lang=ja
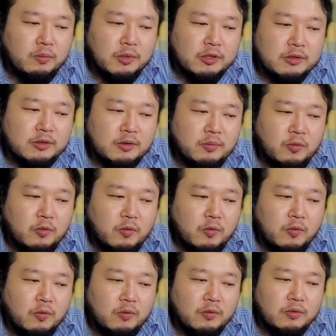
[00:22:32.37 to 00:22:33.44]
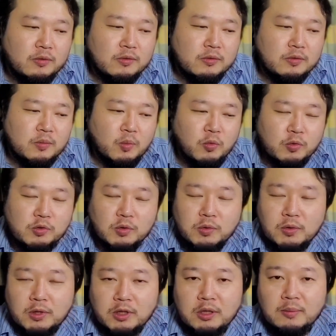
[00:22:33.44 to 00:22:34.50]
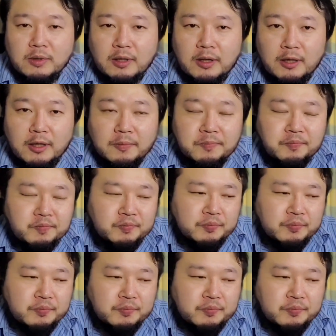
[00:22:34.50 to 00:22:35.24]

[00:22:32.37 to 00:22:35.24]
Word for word: 別にもうちょっと経てば、